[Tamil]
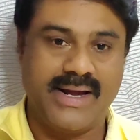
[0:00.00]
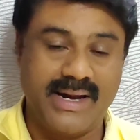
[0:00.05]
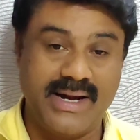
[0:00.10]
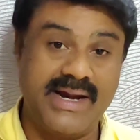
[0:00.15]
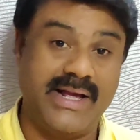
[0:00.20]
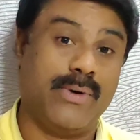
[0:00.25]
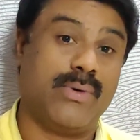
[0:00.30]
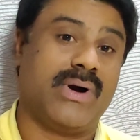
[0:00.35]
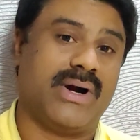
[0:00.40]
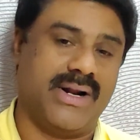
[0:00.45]

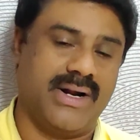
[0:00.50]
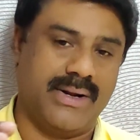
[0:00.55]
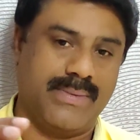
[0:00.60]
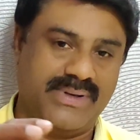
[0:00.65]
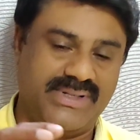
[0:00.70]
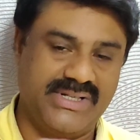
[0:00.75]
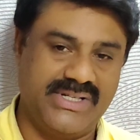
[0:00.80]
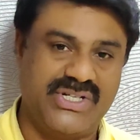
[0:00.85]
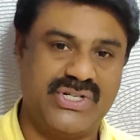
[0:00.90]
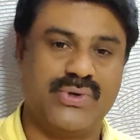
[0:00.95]
இல்லை நீங்கள் ஒரு
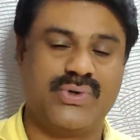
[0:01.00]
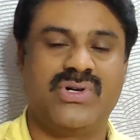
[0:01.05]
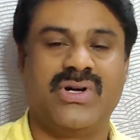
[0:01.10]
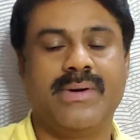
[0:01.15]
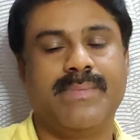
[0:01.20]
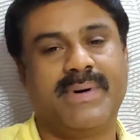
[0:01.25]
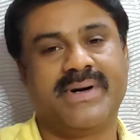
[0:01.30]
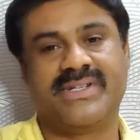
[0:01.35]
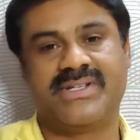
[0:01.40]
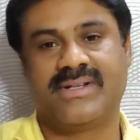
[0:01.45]
அட்டானமஸ்
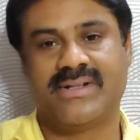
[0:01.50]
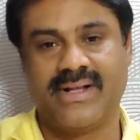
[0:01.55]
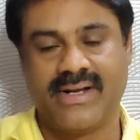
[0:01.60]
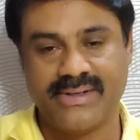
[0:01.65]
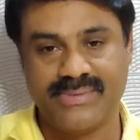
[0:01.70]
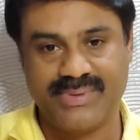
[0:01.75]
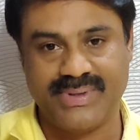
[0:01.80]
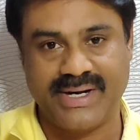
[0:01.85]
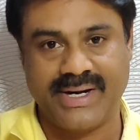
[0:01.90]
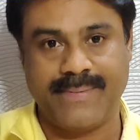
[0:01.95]
இன்ஸ்டியூஷனில்
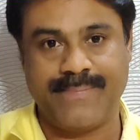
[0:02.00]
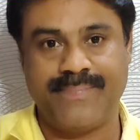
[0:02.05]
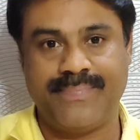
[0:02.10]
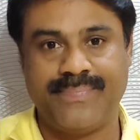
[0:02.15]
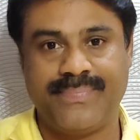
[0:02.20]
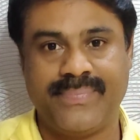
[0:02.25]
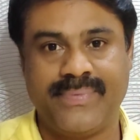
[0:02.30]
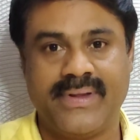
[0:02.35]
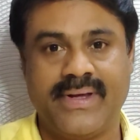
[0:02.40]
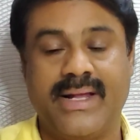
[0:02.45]
படிச்சிருந்தாலும் சரி
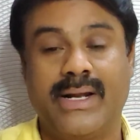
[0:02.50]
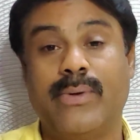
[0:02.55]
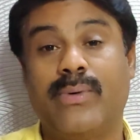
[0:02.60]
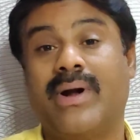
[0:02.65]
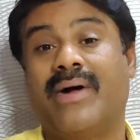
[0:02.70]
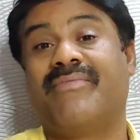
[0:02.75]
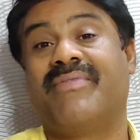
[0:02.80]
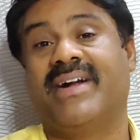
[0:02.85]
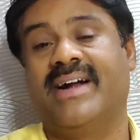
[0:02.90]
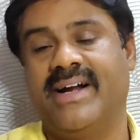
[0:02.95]
இல்லை
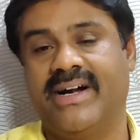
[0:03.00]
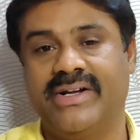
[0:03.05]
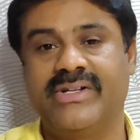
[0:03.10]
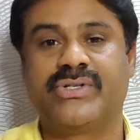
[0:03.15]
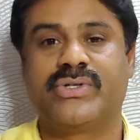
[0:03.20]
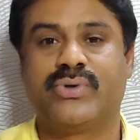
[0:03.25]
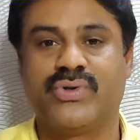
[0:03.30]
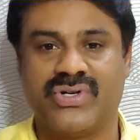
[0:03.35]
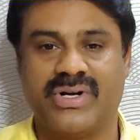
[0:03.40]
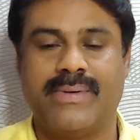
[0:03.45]
ஒரு அஃபிலேட்டட்
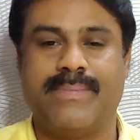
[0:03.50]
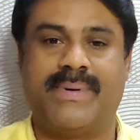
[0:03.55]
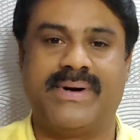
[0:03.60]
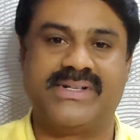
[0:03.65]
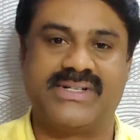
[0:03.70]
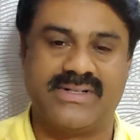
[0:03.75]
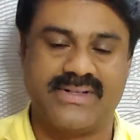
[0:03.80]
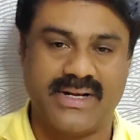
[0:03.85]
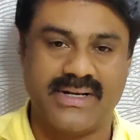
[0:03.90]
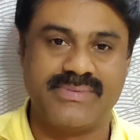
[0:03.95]
இன்ஸ்டியூஷனில்
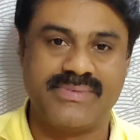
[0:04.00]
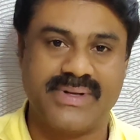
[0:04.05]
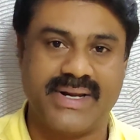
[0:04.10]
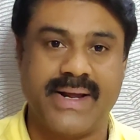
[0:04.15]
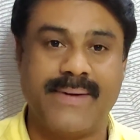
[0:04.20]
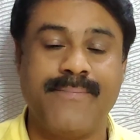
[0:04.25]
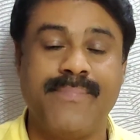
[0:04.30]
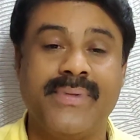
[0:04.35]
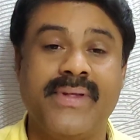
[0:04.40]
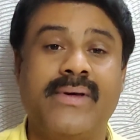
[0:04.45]
படிச்சிருந்தாலும்
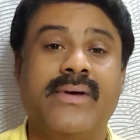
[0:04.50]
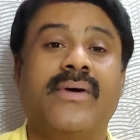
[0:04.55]
சரி